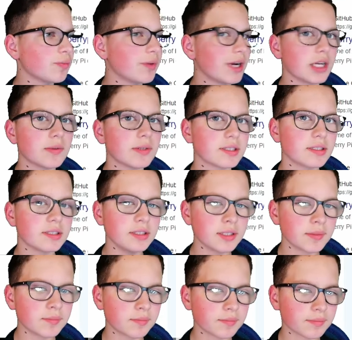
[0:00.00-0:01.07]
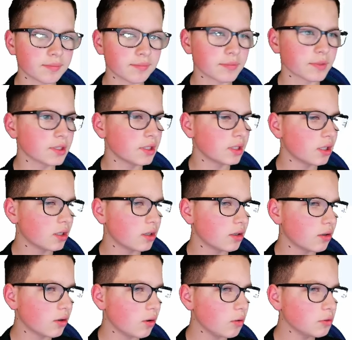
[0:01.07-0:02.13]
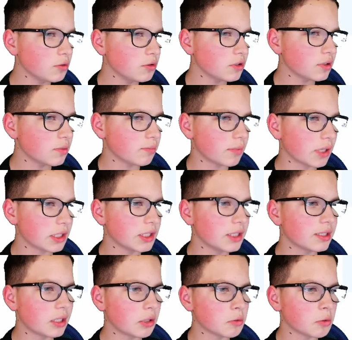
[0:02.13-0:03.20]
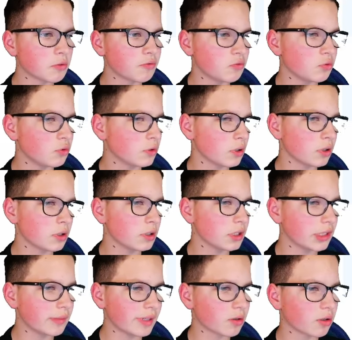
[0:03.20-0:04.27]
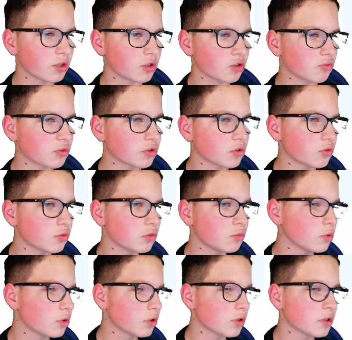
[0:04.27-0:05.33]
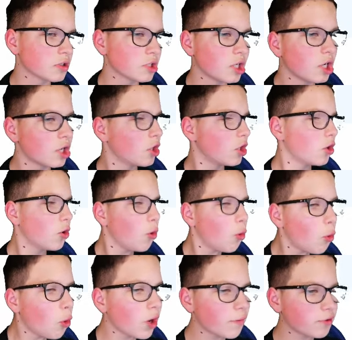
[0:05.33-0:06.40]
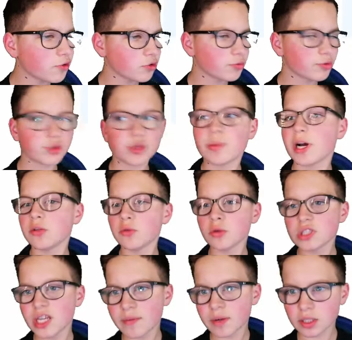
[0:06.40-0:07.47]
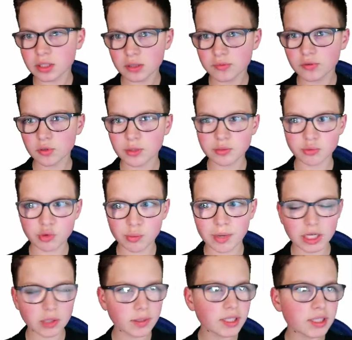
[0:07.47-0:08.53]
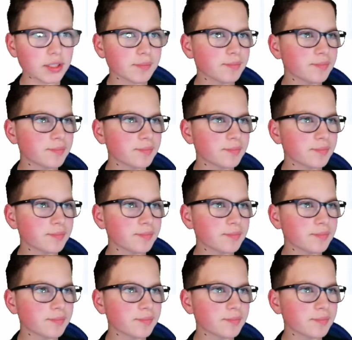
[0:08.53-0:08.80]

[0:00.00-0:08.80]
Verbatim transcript: Pi OS hier und macht hier Download für hier OS, Ubuntu, Windows oder wenn ihr schon Raspberry Pi nutzt, einfach hier für Raspberry Pi OS.